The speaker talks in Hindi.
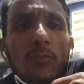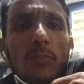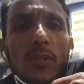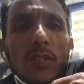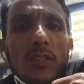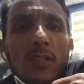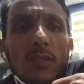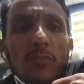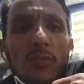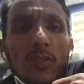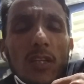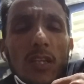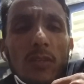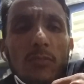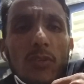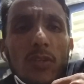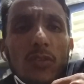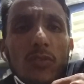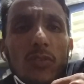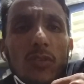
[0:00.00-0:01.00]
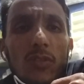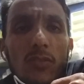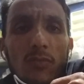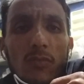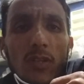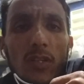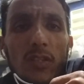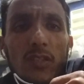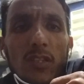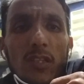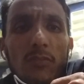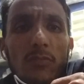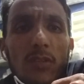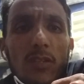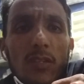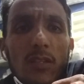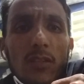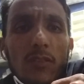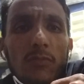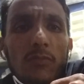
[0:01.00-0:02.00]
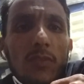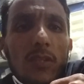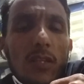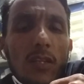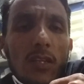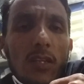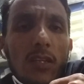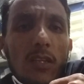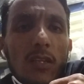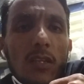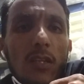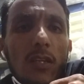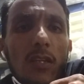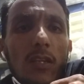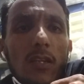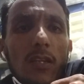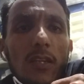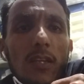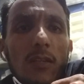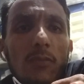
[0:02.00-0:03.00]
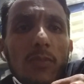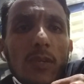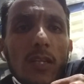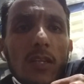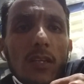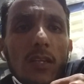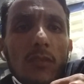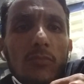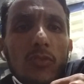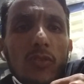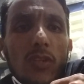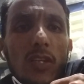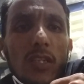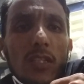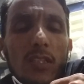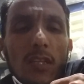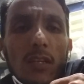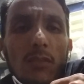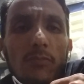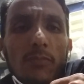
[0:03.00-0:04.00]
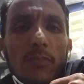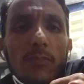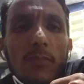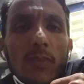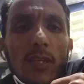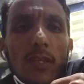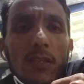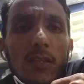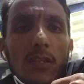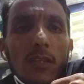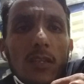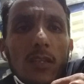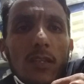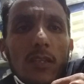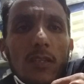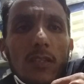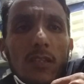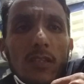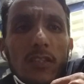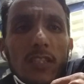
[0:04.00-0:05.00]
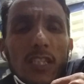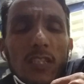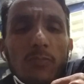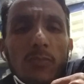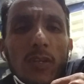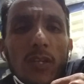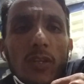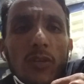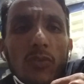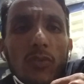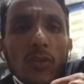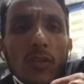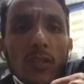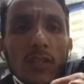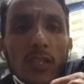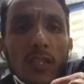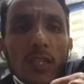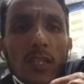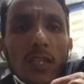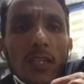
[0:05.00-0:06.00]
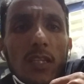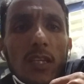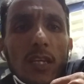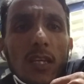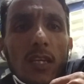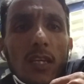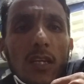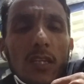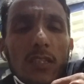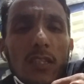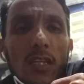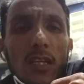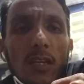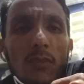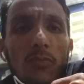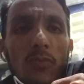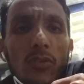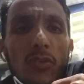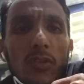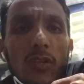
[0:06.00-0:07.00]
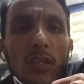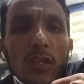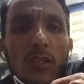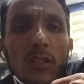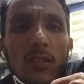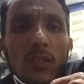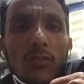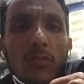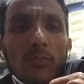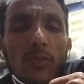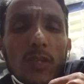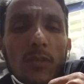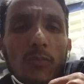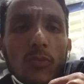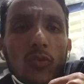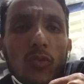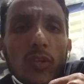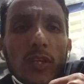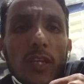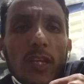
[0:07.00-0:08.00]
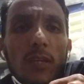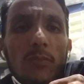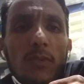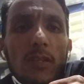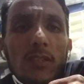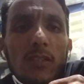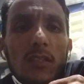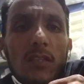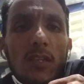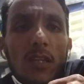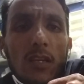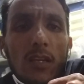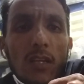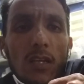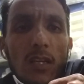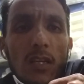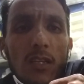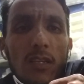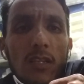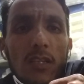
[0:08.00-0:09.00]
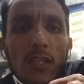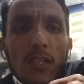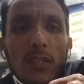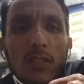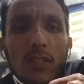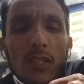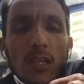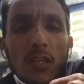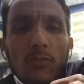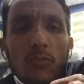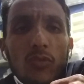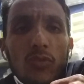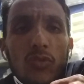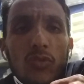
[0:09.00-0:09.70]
फिर सब्सक्राइबर और वॉच टाइम की तरफ भी आएँ लेकिन पहले आप जो है इस काम में दिलचस्पी लें और ये नहीं है कि आज एक अपलोड कर दी तो फिर बोल गया बस करा ही नहीं इस काम